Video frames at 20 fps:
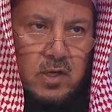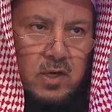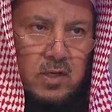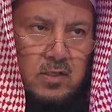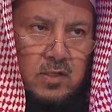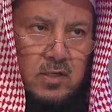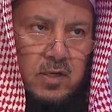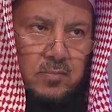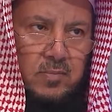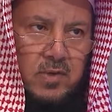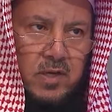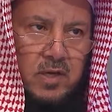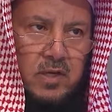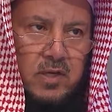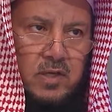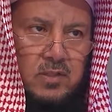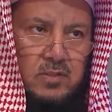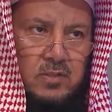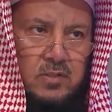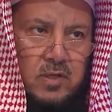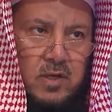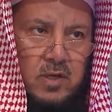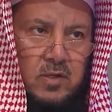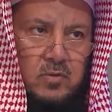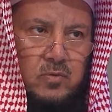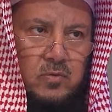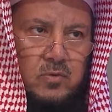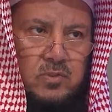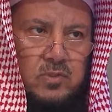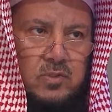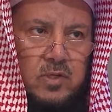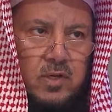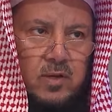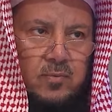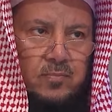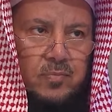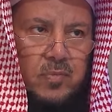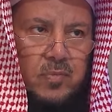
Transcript: عن النبي عليه الصلاة والسلام